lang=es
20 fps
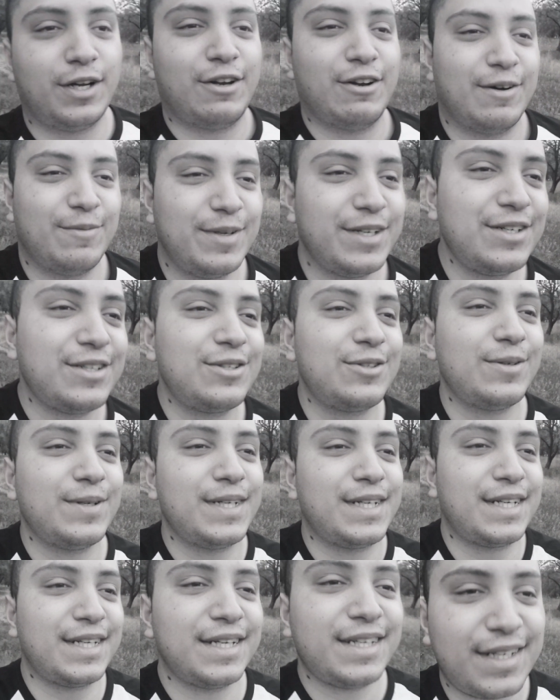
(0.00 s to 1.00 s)
Bueno, amigos,
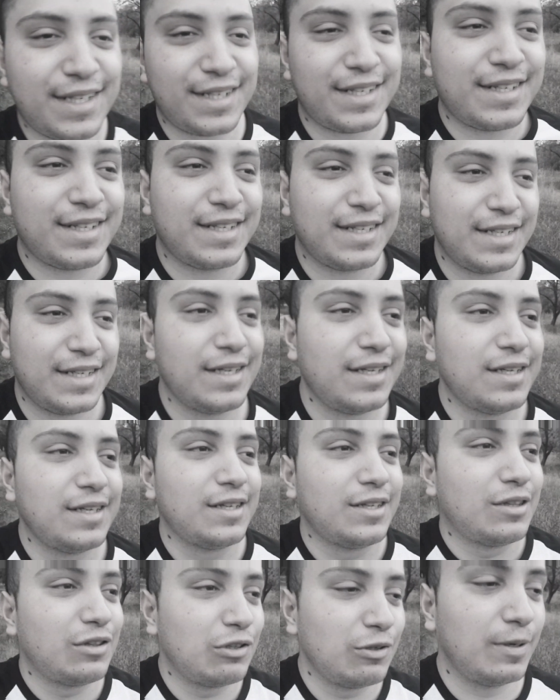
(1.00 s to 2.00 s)
tuve que
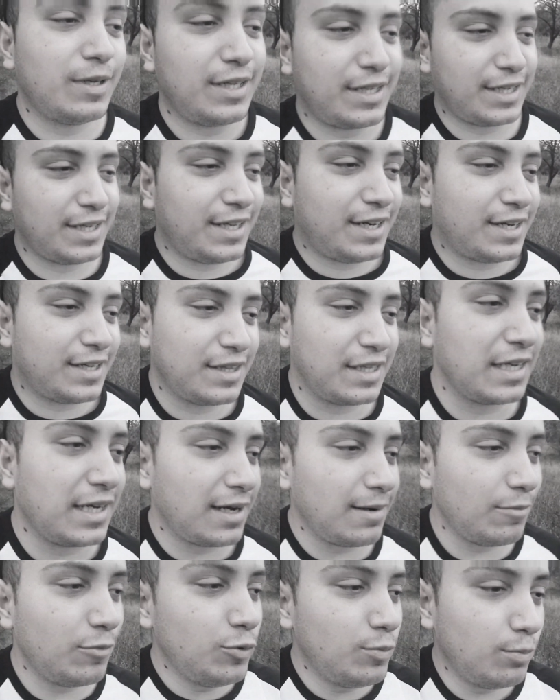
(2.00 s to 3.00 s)
tuve que
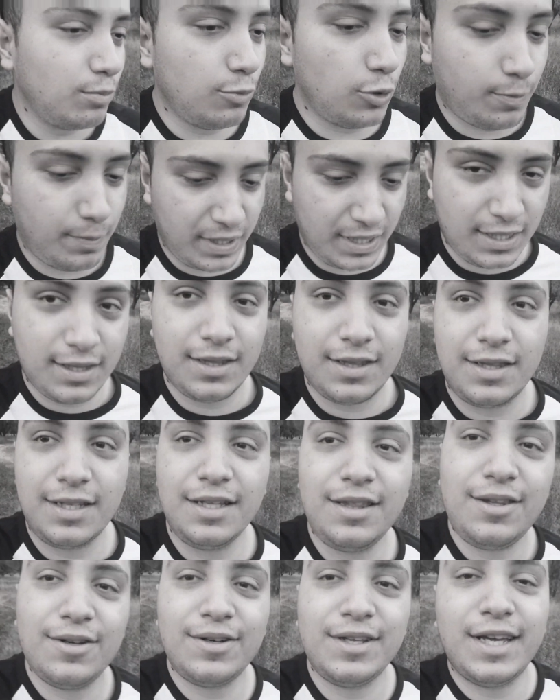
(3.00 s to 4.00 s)
retirarme un
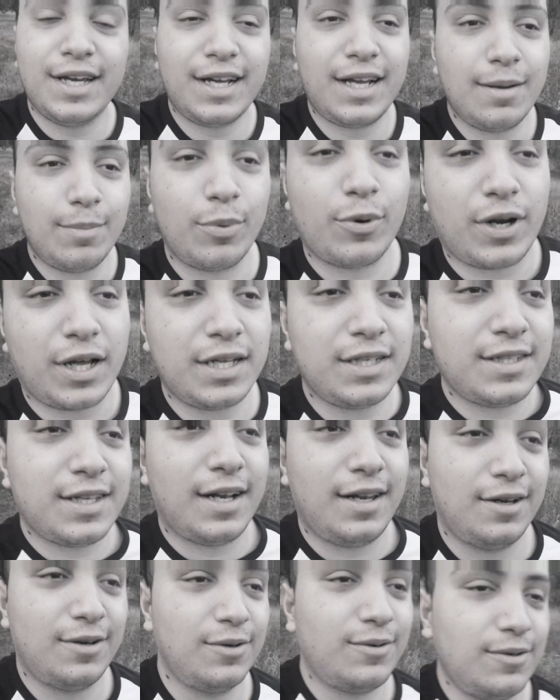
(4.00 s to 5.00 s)
momentito ya que por ahí
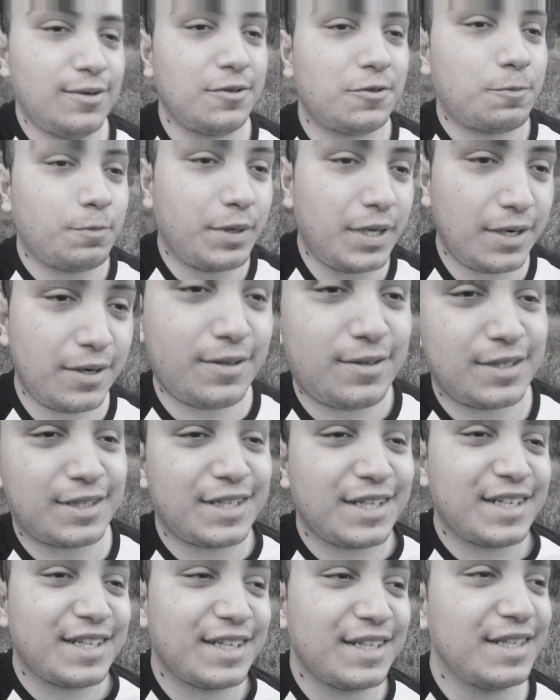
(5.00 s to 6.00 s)
salieron unos perros
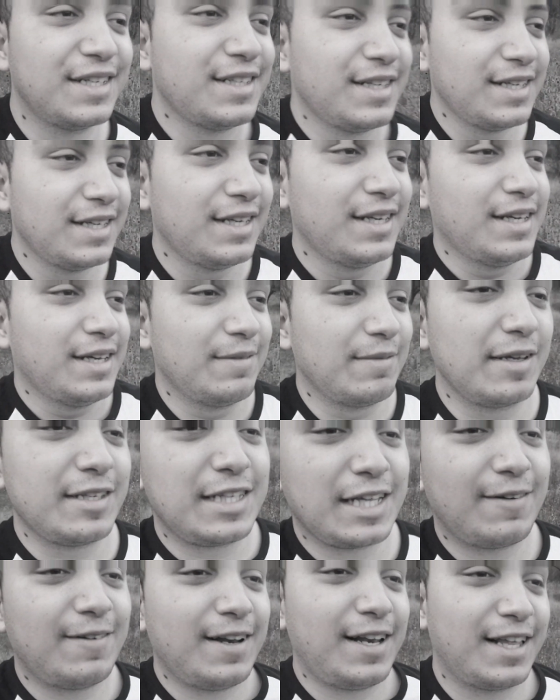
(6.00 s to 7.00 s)
que me
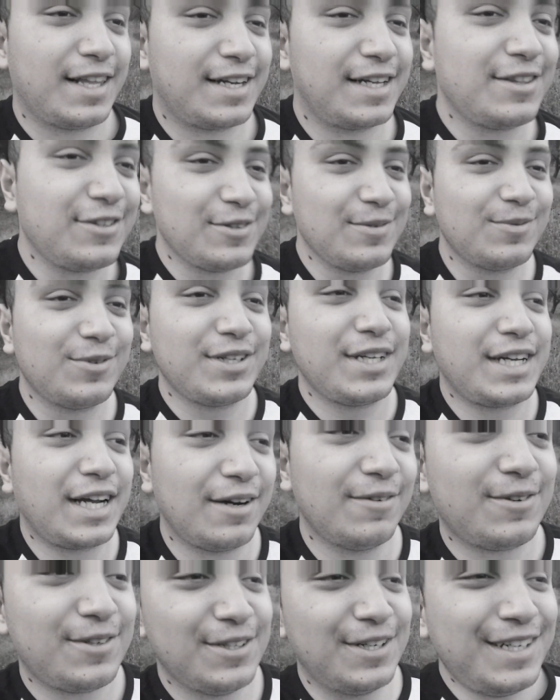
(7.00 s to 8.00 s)
estaban ladrando muy
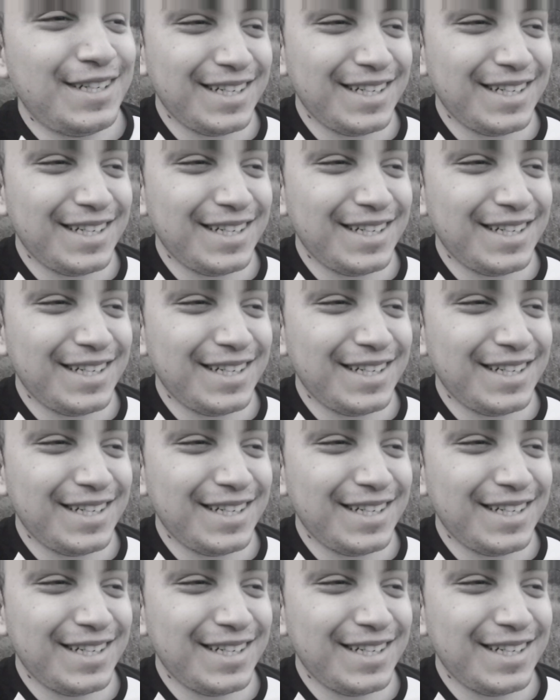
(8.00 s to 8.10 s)
cabrón.